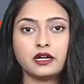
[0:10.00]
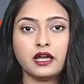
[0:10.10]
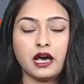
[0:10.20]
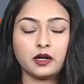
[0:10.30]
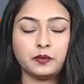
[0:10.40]

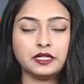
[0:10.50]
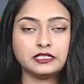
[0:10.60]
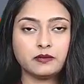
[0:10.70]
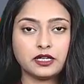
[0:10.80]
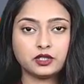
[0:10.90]
हैं
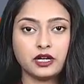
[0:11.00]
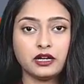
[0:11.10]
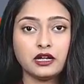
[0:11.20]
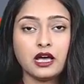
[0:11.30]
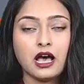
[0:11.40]
आरपीएस
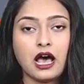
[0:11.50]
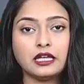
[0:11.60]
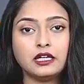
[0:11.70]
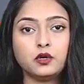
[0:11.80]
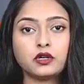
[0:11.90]
समाचार
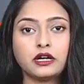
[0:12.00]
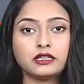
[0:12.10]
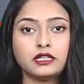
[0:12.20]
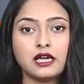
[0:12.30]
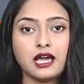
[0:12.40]
आइए रुक
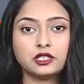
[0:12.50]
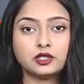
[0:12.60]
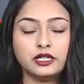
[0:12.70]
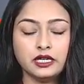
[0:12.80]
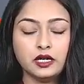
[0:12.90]
करते हैं
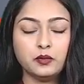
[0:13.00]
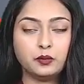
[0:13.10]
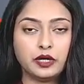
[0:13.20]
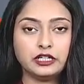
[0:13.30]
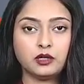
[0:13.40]
आज की
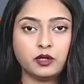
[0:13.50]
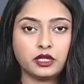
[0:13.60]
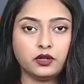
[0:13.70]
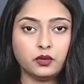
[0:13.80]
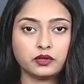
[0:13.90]
बड़ी खबर
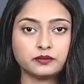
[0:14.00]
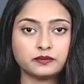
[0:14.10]
की ओर